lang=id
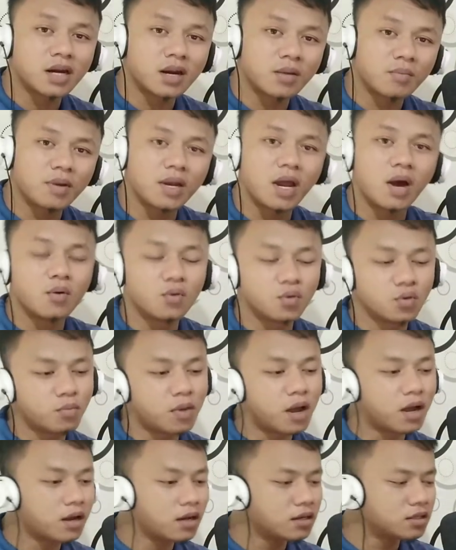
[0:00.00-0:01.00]
terlebih dahulu
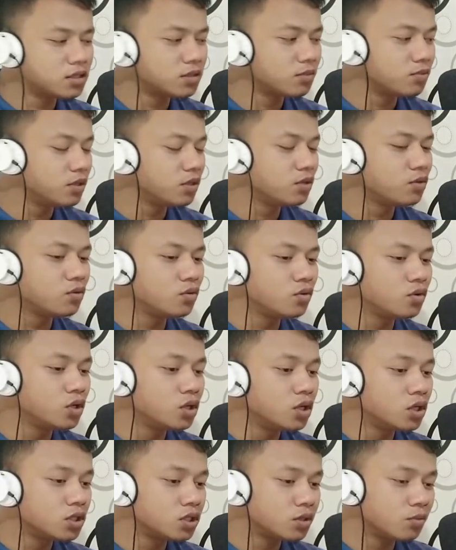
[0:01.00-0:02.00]
bahkan seminggu,
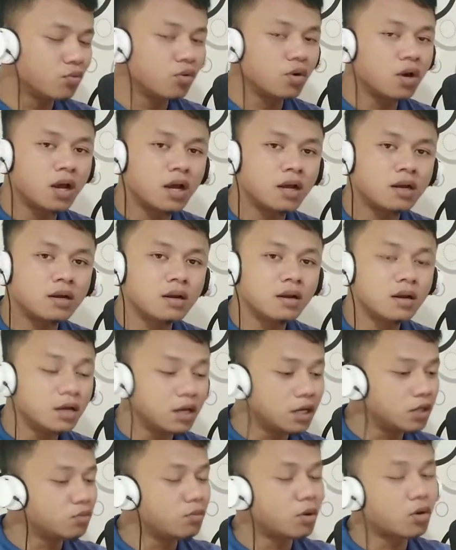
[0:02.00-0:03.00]
sebulan
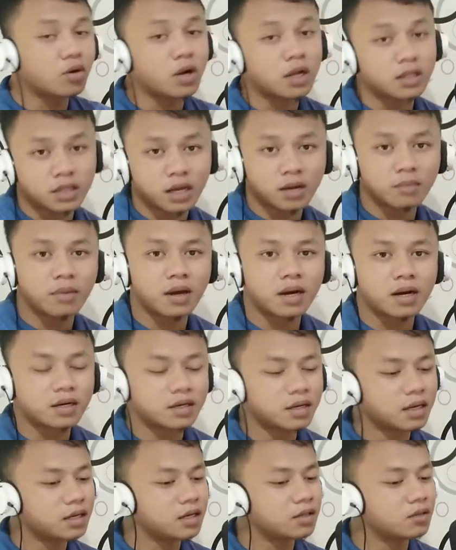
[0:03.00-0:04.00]
itu baru datang
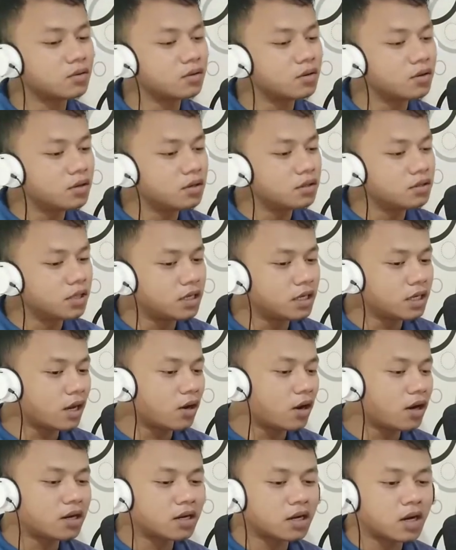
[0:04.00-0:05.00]
barangnya gitu. Jadi
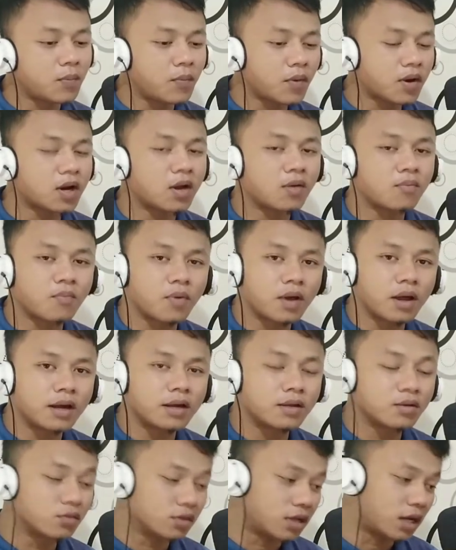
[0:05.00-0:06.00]
kalau ada kenapa-kenapa
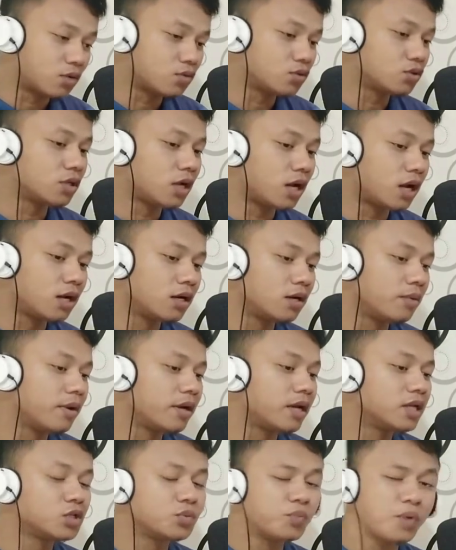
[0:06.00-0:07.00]
gitu entah rusak di
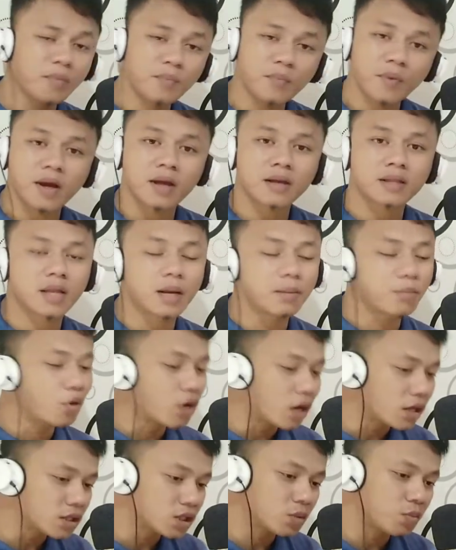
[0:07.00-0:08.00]
bagian spare part, tak mau
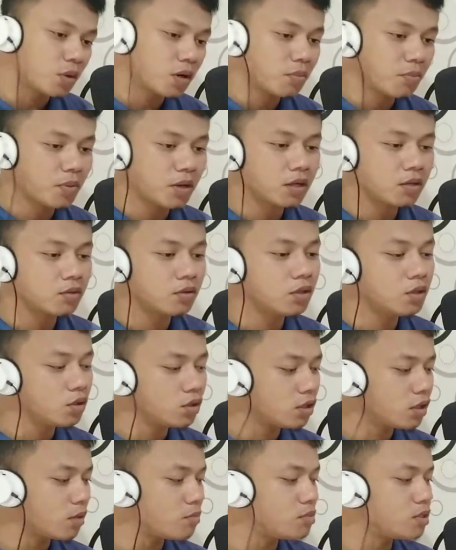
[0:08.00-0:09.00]
ganti spare part gitu, itu
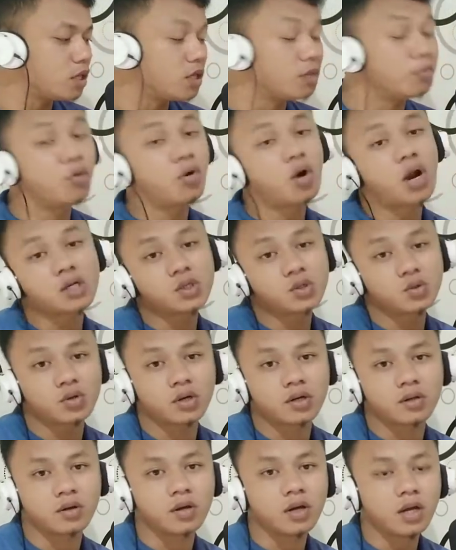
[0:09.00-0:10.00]
tidak bisa diburu langsung
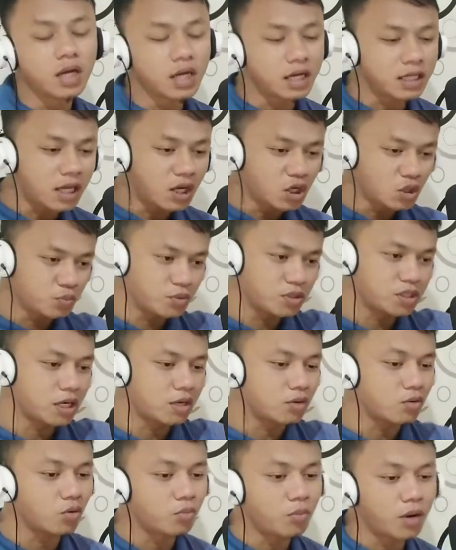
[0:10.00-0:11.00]
gitu. Kita harus
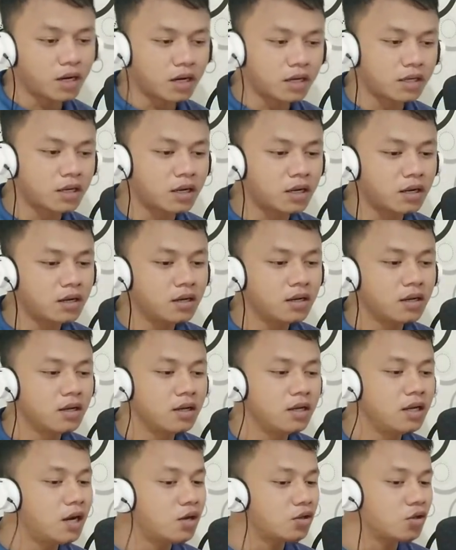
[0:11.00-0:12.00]
pesan dulu barangnya,
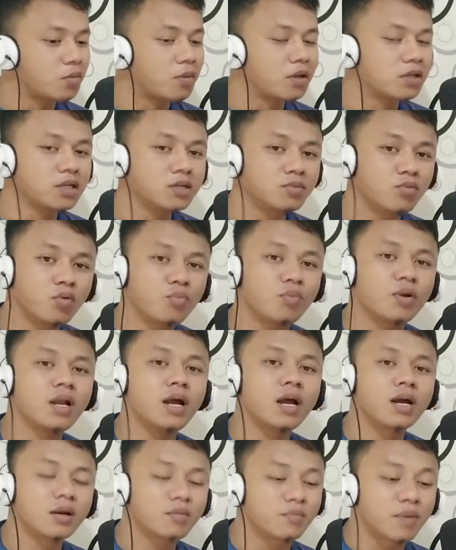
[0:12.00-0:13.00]
ya otomatis
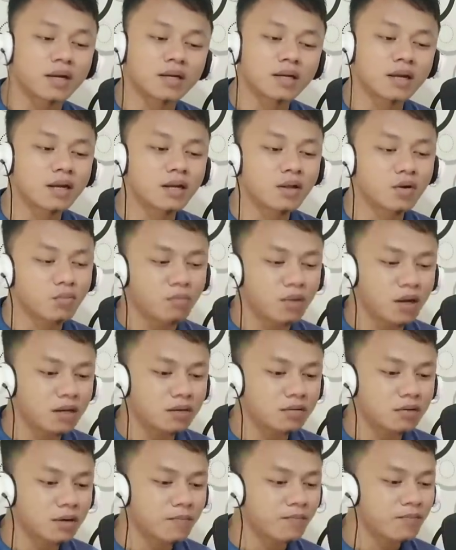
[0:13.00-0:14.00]
mobilnya akan parkir di rumah
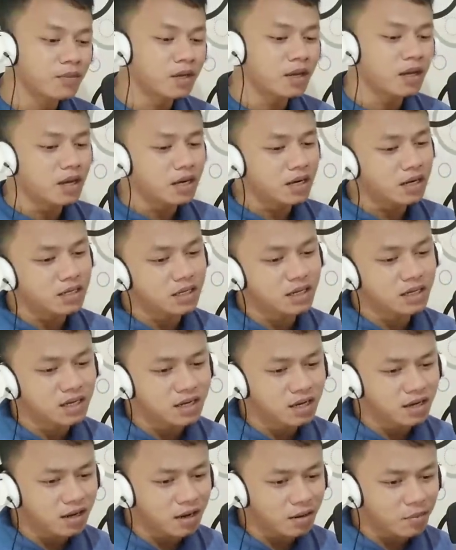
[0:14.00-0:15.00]
gitu kan. Nah, jadi
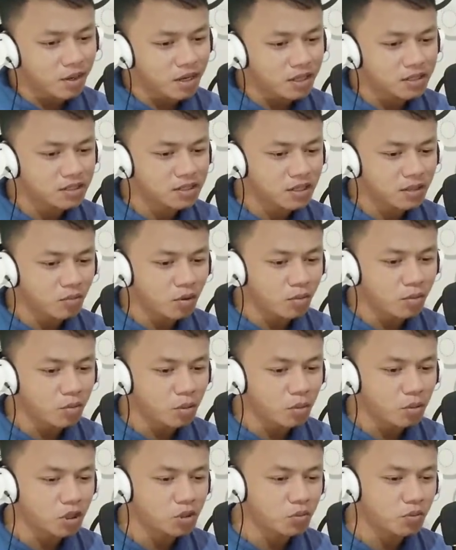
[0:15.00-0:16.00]
di negara Malaysia
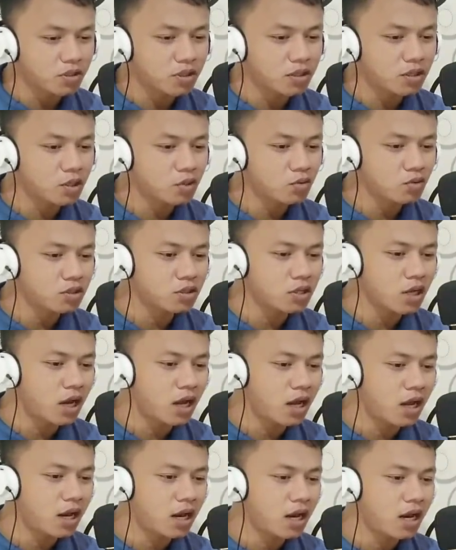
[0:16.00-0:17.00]
mobil-mobil seperti ini itu
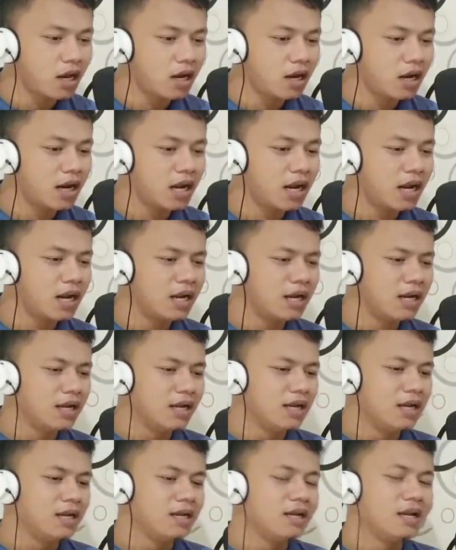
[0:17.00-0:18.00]
tidak
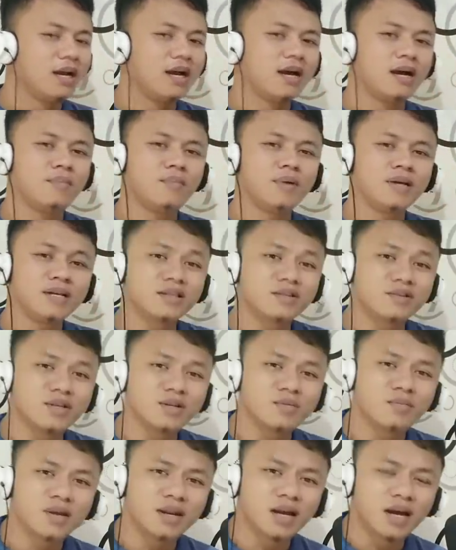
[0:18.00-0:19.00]
ya begitu
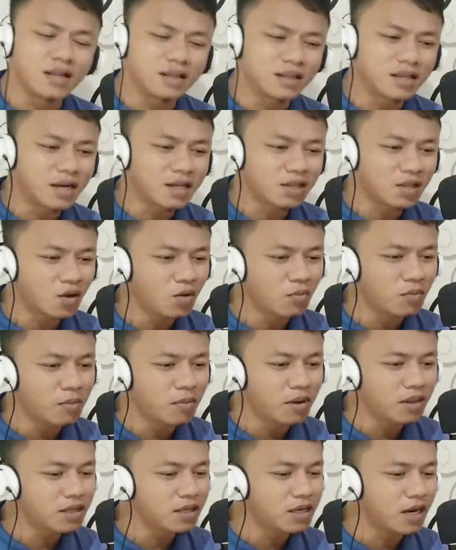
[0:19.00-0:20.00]
diminati atau
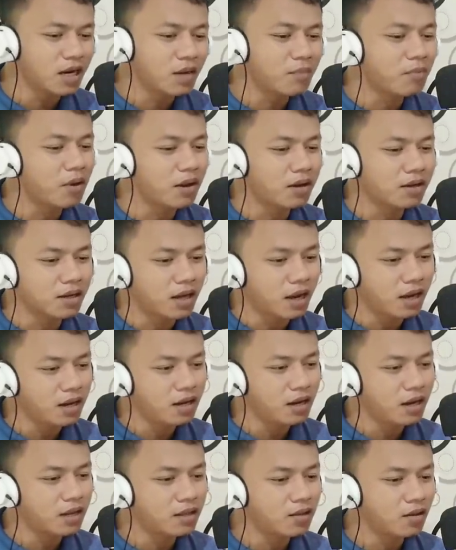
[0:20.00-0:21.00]
memang tidak
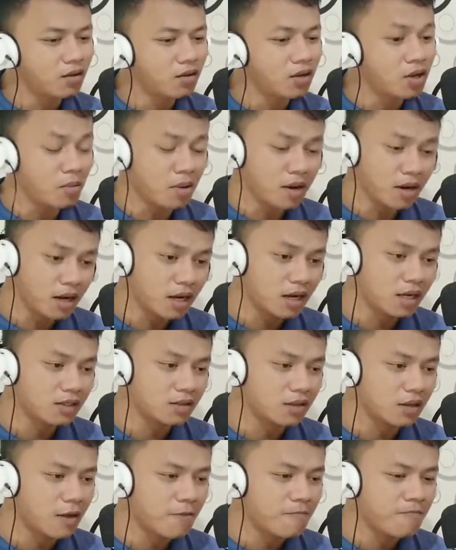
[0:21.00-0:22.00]
dipakai atau gimana
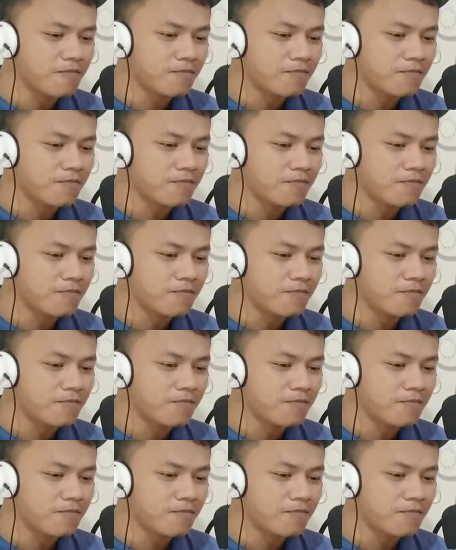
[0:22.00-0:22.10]
gitu ya.